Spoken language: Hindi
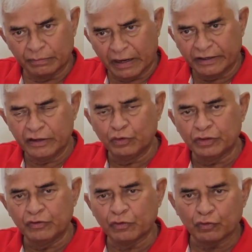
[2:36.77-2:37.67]
मालकिन
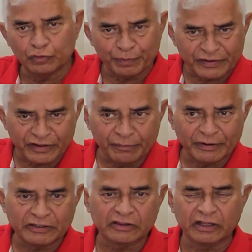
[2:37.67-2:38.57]
होती है वो कुछ पैसे की
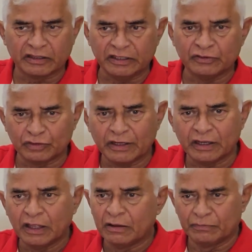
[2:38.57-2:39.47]
बचत करती है होता है ना